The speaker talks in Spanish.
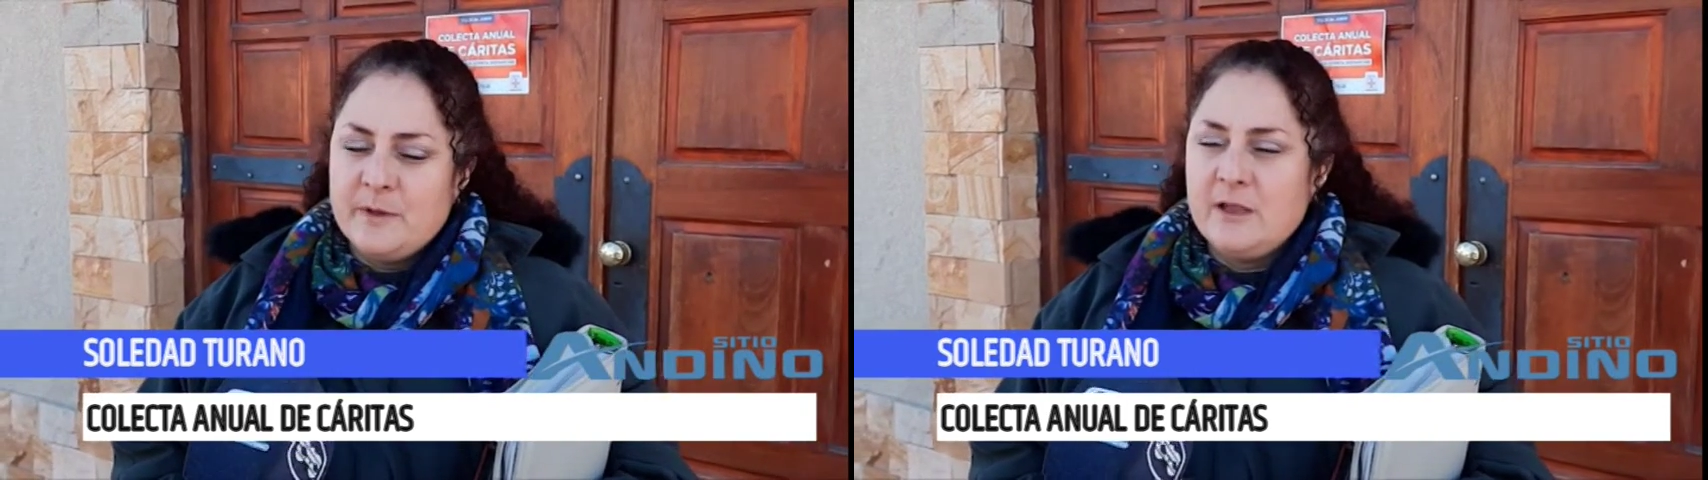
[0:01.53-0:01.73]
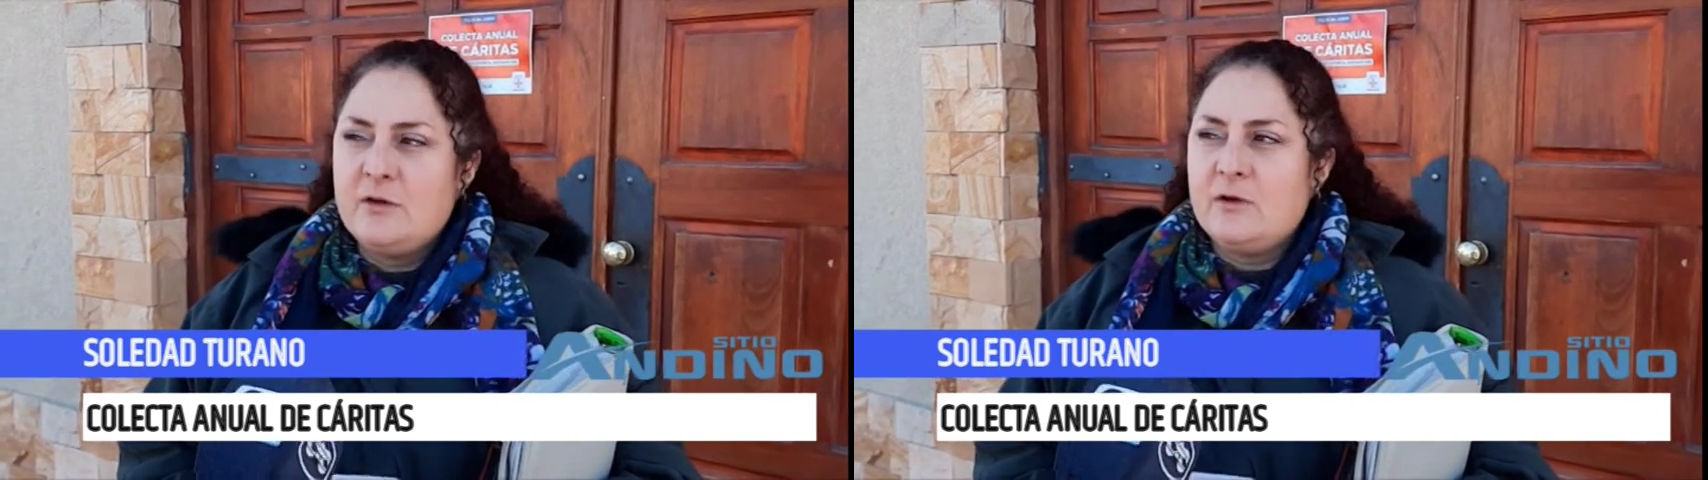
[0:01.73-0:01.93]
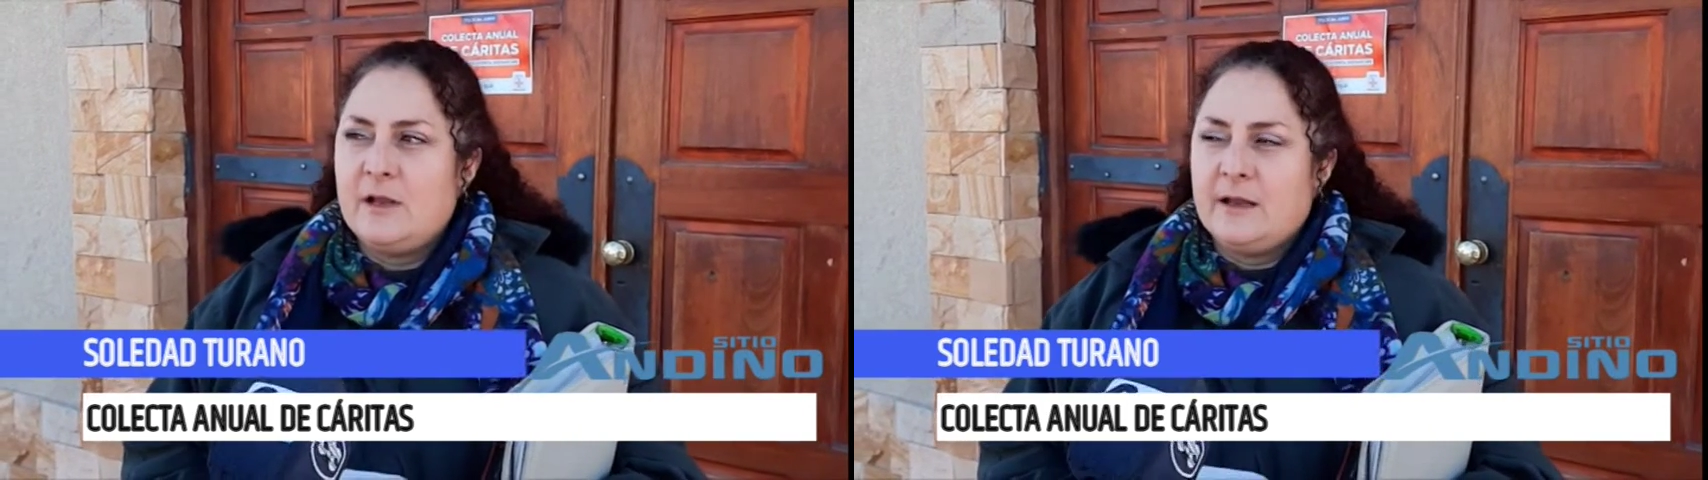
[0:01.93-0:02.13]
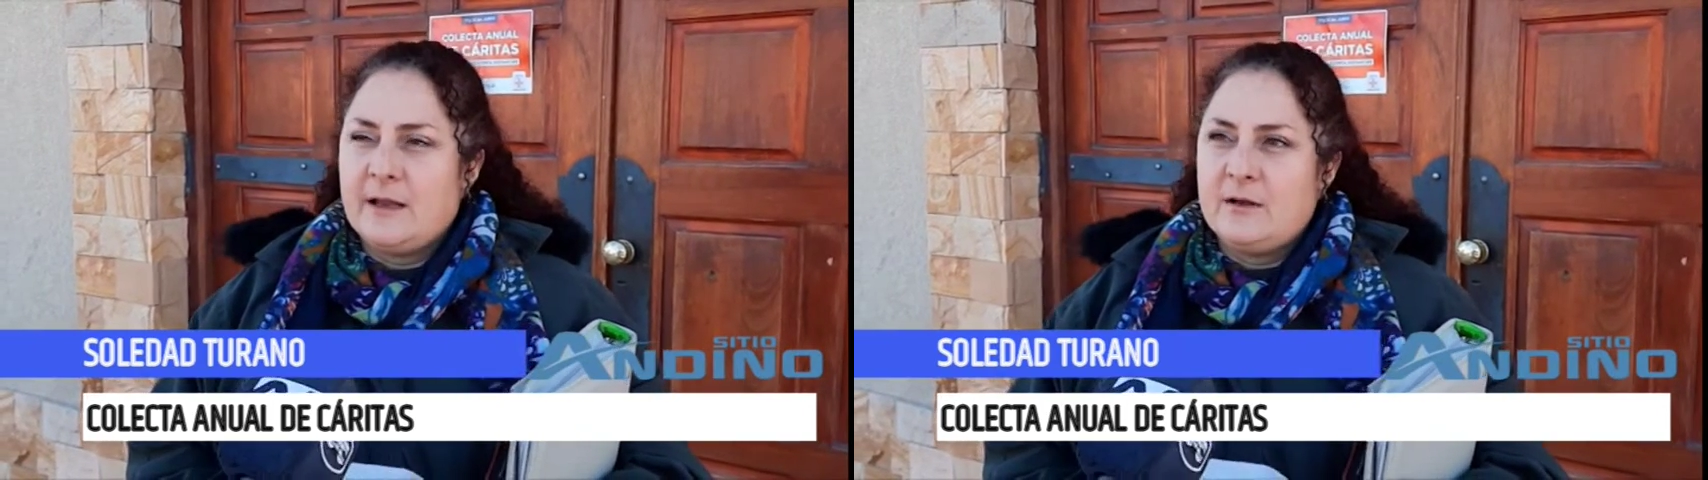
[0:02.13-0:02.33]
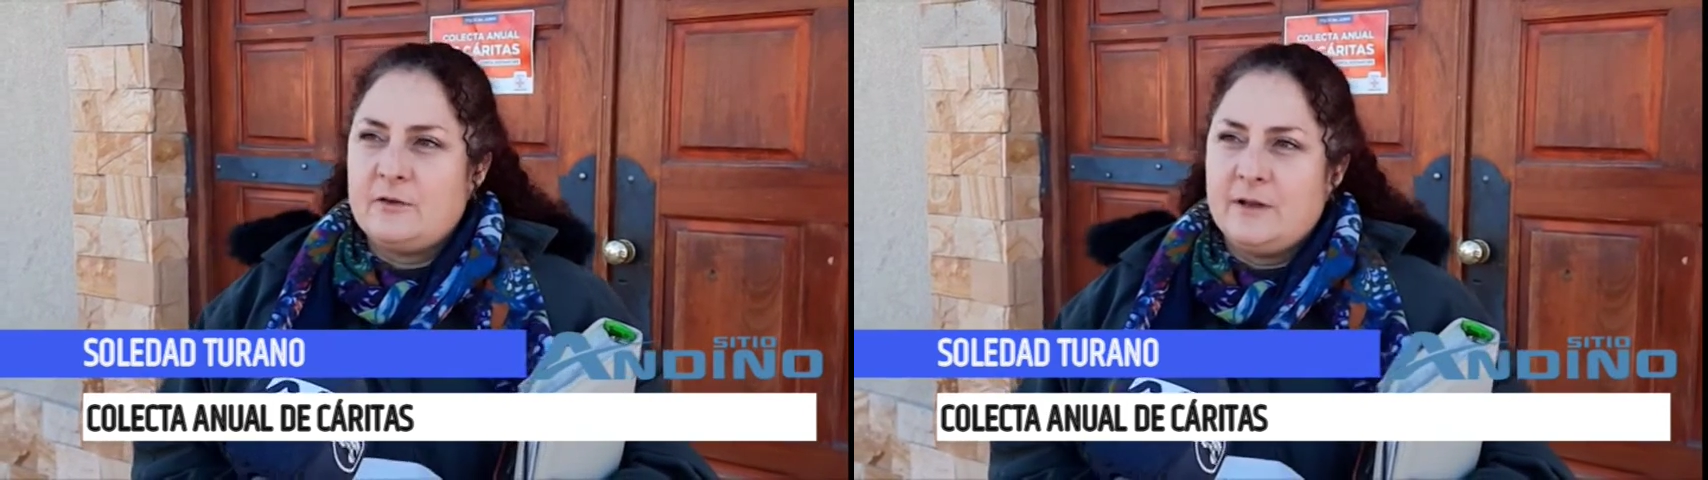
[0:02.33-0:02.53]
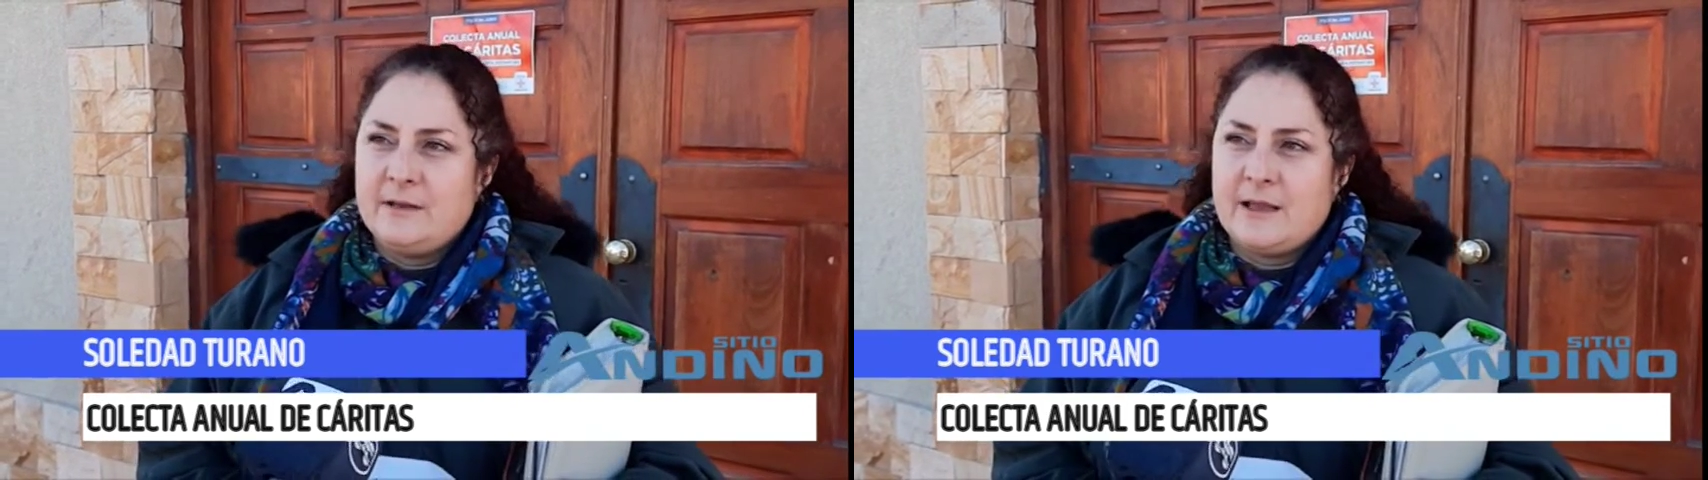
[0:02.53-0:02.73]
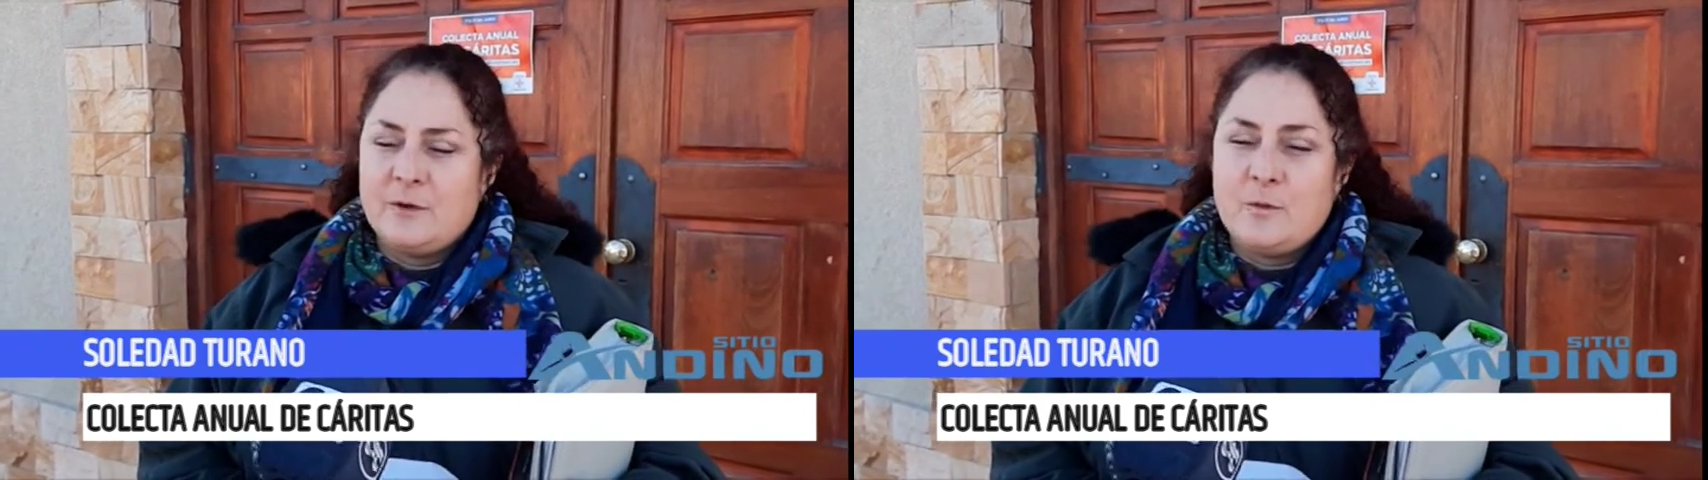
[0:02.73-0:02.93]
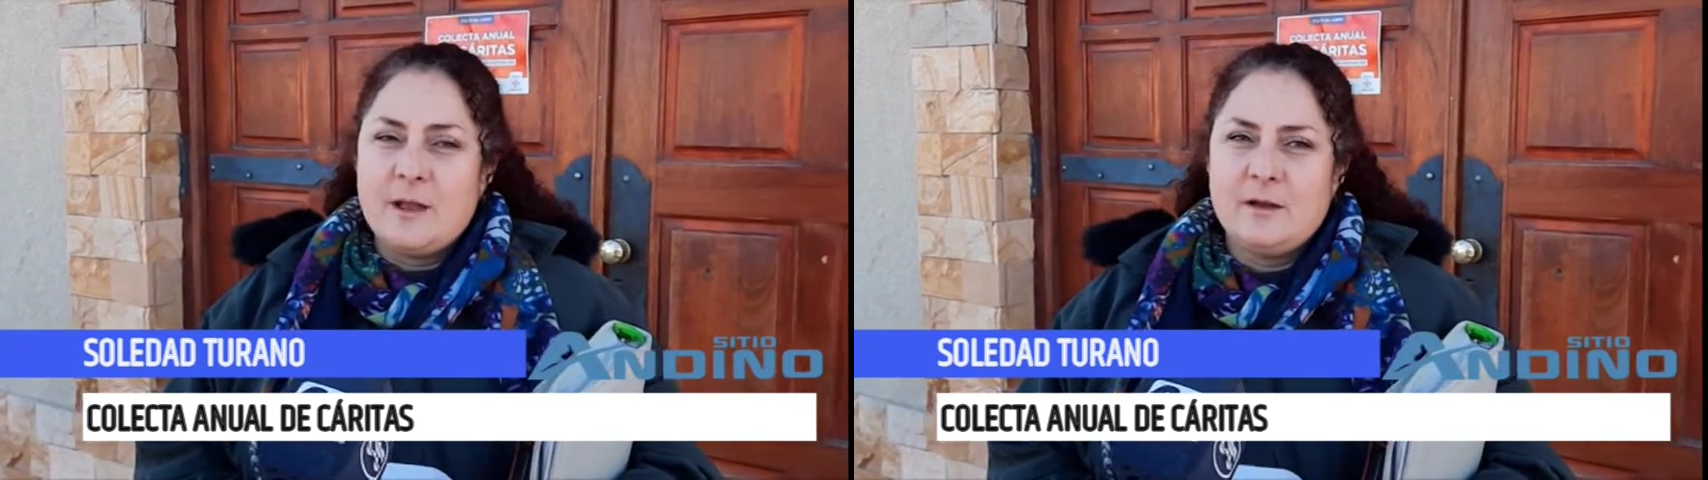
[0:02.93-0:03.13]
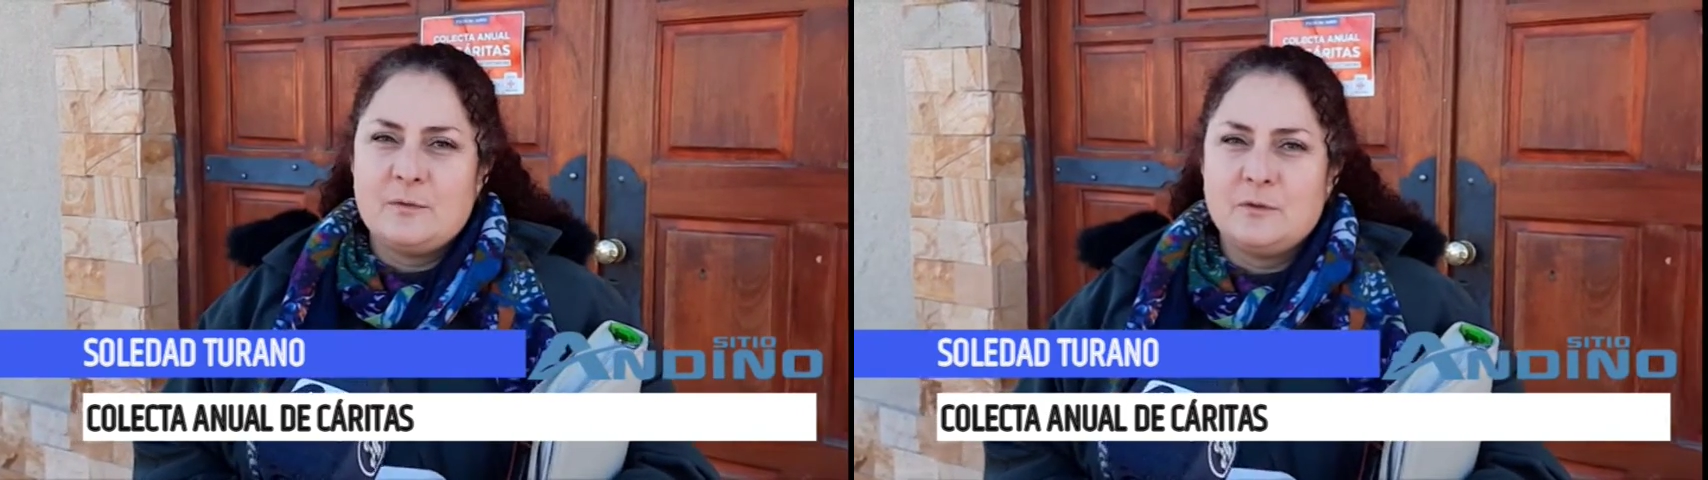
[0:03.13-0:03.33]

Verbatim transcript: domingo es la gran colecta anual,